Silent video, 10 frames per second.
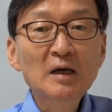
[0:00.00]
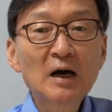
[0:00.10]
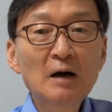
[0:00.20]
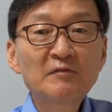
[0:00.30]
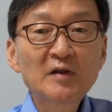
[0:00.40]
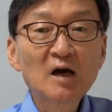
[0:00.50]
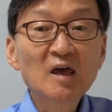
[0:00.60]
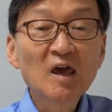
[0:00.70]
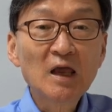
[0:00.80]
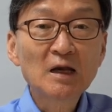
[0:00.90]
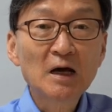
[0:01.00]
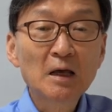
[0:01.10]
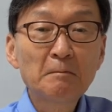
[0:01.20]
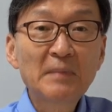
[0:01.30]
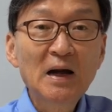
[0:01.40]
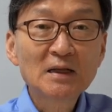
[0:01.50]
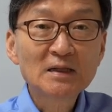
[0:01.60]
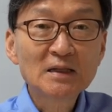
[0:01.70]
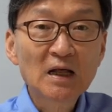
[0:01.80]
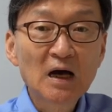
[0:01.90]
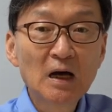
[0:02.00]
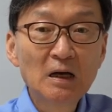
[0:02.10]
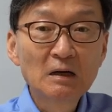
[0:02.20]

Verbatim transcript: 아프리카 케냐에 말린다.